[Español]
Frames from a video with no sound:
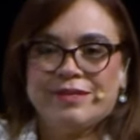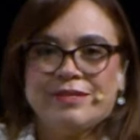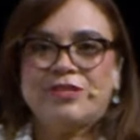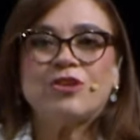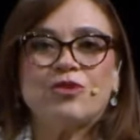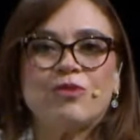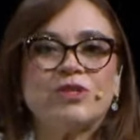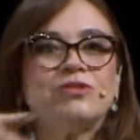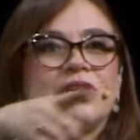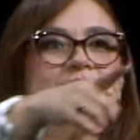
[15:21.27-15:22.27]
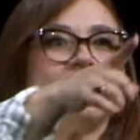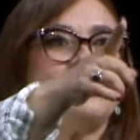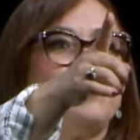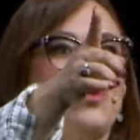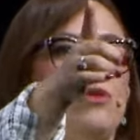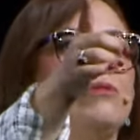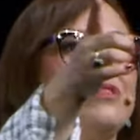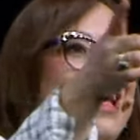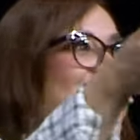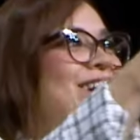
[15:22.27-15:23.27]
¿Sí o no? ¿Cuántos tienen testimonio?
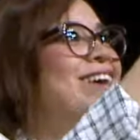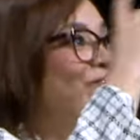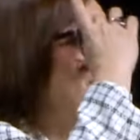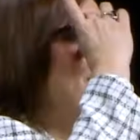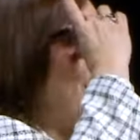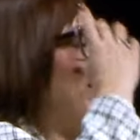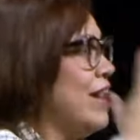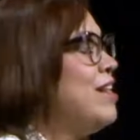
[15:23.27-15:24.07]
Ah, ¿verdad?